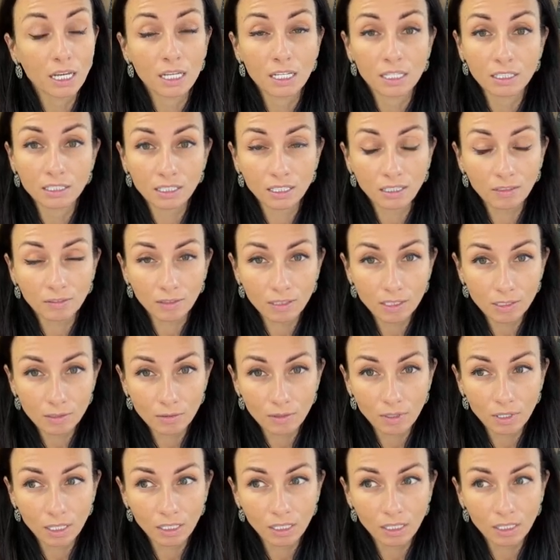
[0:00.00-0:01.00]
И,
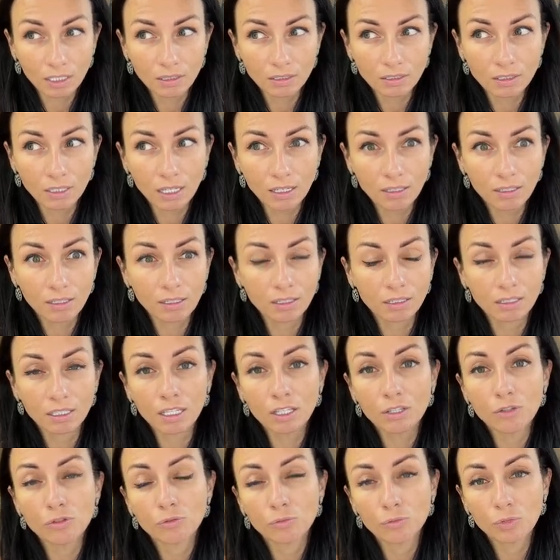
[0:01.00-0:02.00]
соответственно, нет денег, я
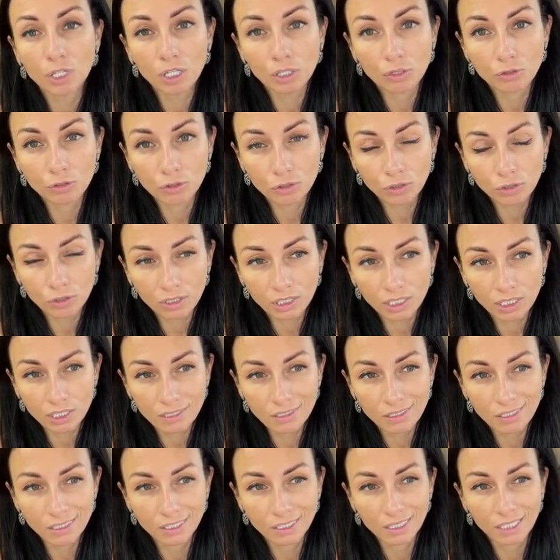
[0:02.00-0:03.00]
не умею ничего
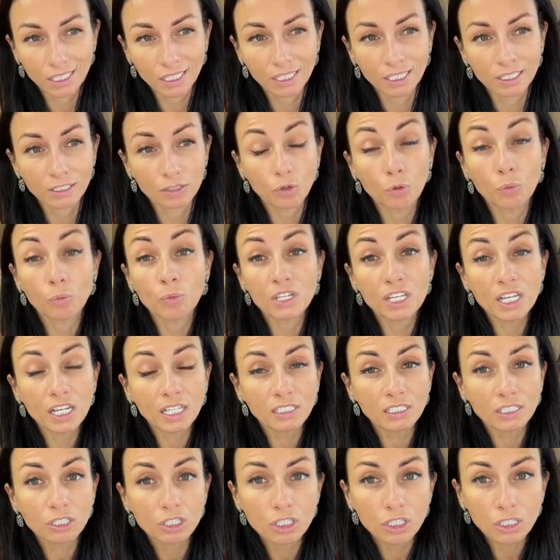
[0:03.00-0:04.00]
классно делать, у меня
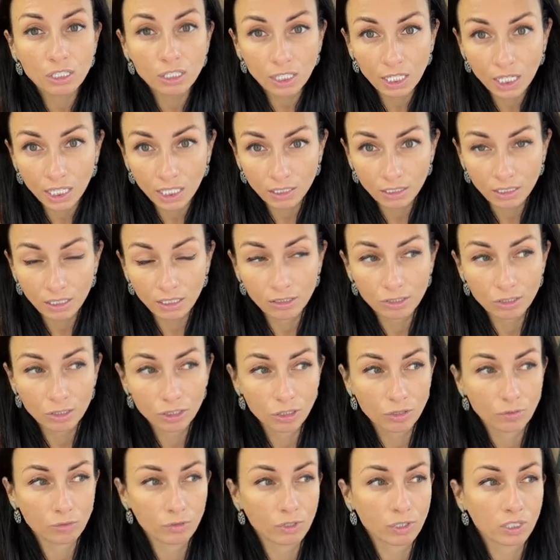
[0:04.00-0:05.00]
нет желания
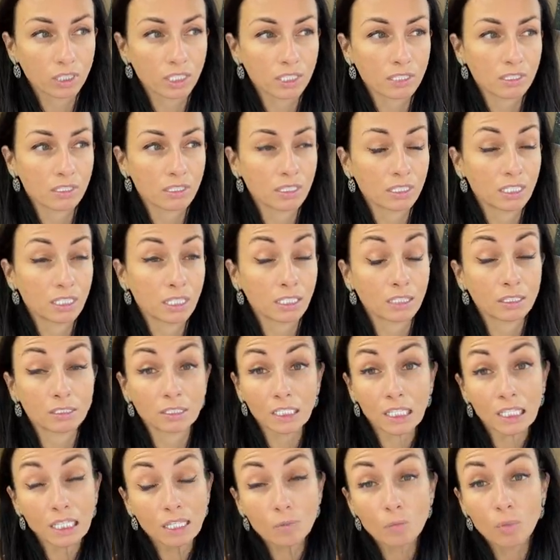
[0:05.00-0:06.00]
ничего классно делать,
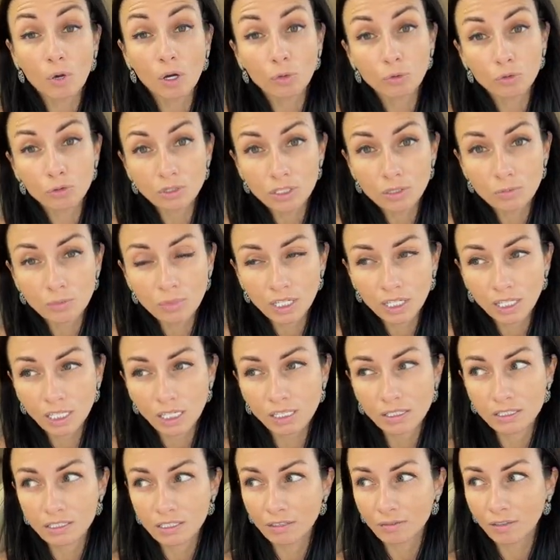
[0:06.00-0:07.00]
я не могу себя
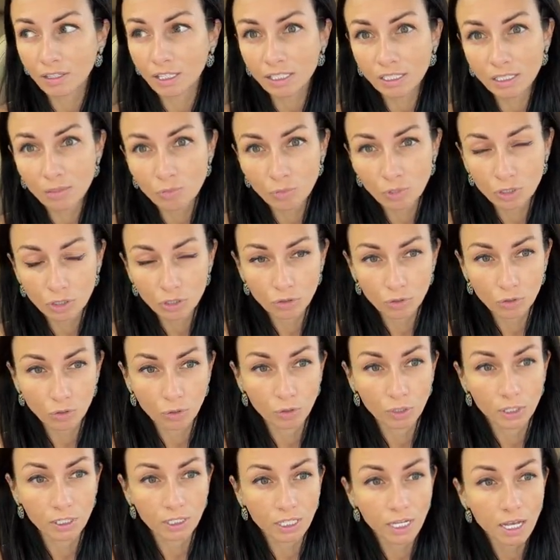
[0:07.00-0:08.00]
реализовать и
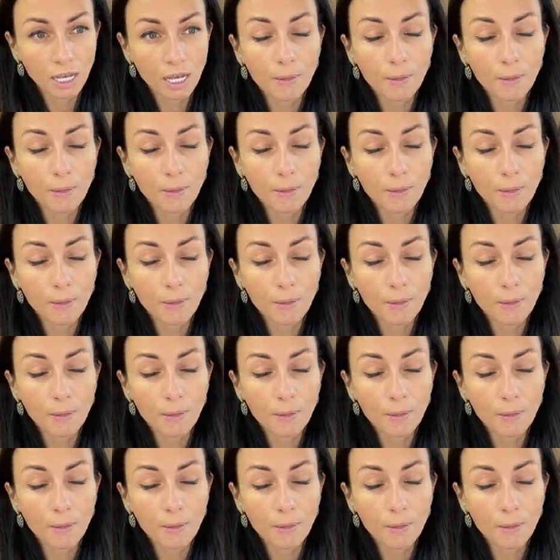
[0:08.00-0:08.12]
пристроить.